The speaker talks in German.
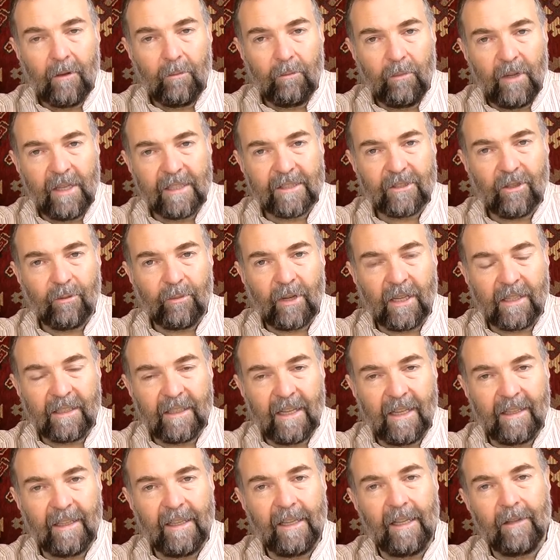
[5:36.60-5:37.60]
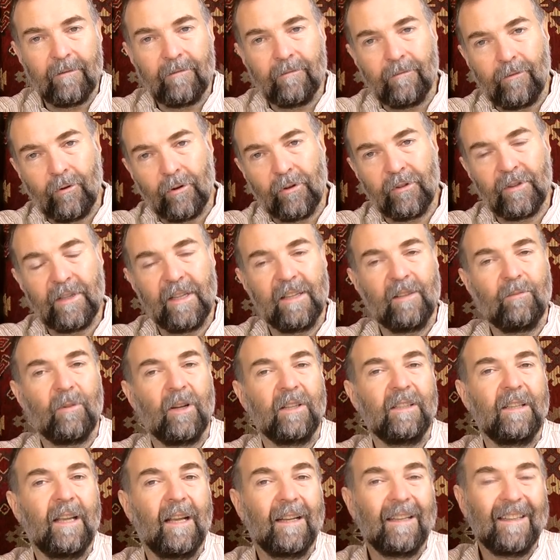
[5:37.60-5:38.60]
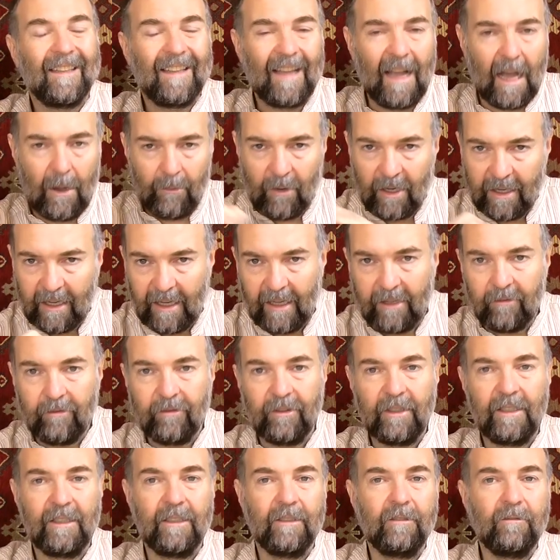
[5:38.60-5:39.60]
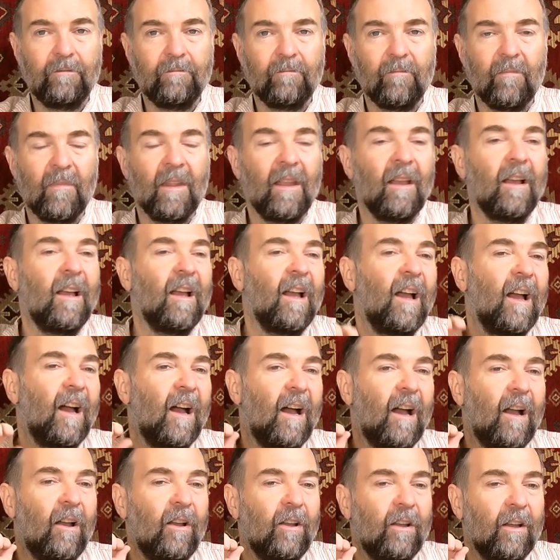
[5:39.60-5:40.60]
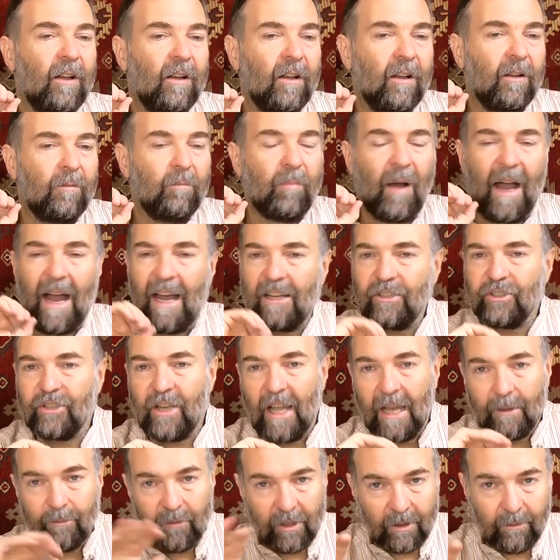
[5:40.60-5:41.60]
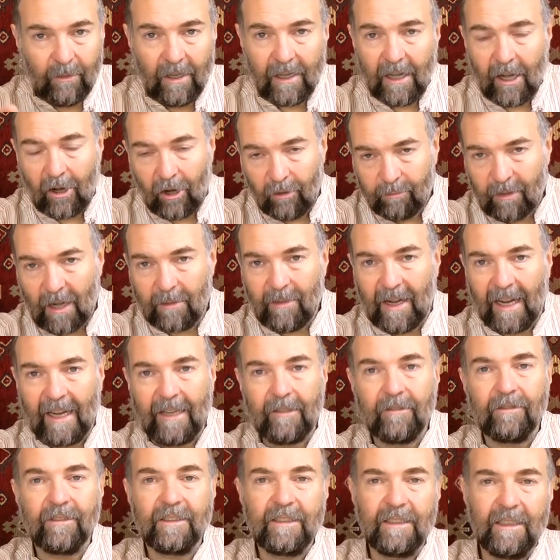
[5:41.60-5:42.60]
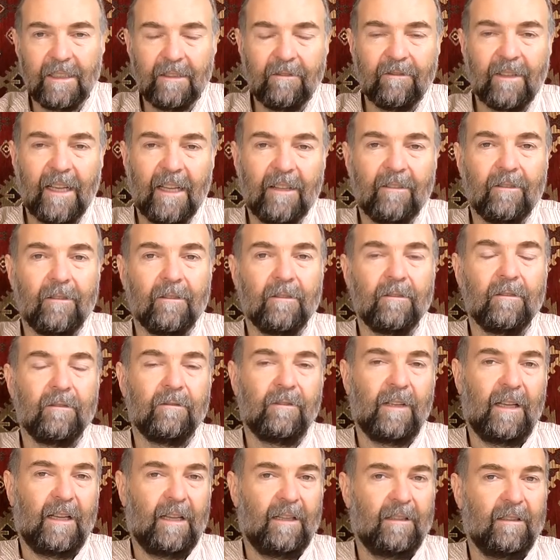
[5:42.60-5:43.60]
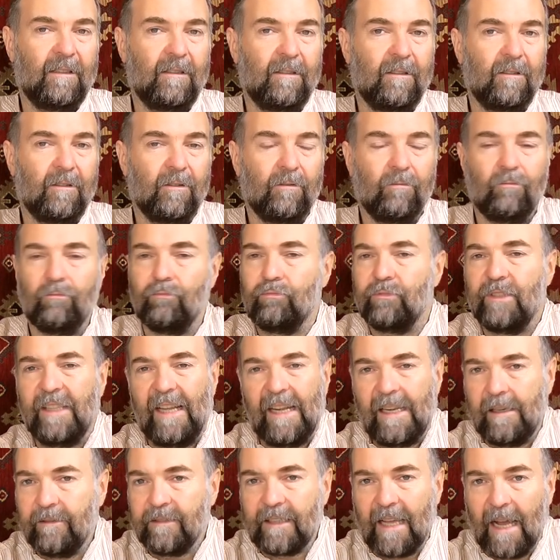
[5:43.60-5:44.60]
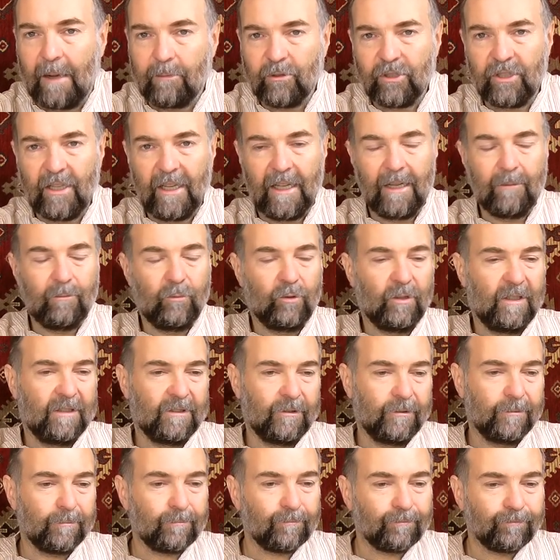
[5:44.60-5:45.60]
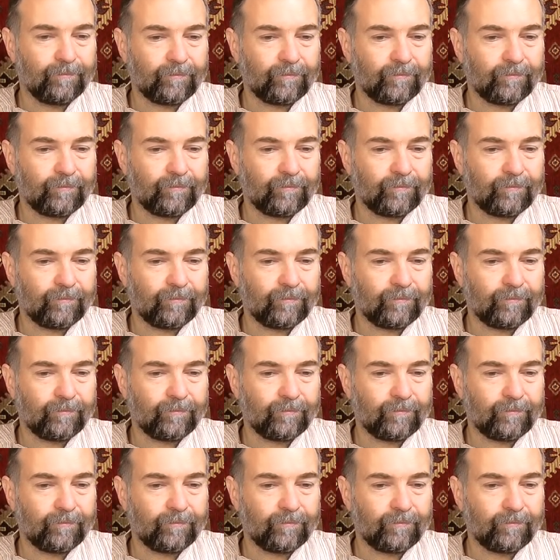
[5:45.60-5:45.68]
Mexobakterien, Hefen, Photosynthesebakterien kann man einfrieren. Ein paar sterben immer, auch beim Einfrieren werden, werden äh, die Hälfte absterben oder so.